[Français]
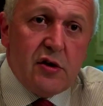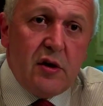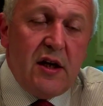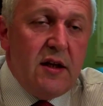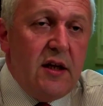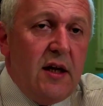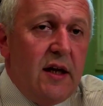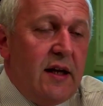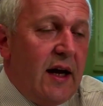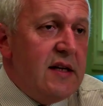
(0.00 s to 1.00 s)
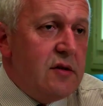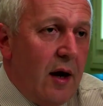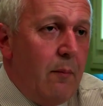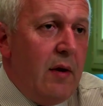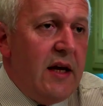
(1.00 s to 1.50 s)
ce qui est dit, les terrains sont
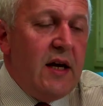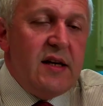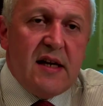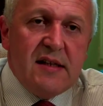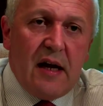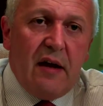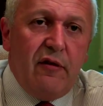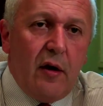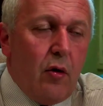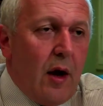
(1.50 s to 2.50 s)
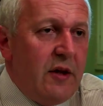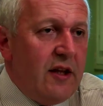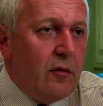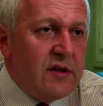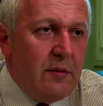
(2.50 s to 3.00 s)
remblayés sans en référer
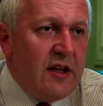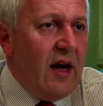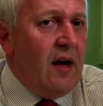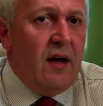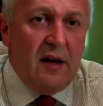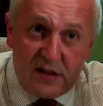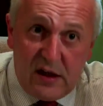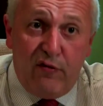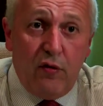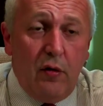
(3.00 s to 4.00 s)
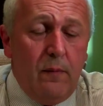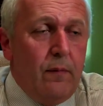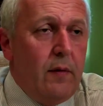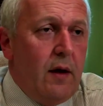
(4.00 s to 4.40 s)
aux, habitants, c'est faux.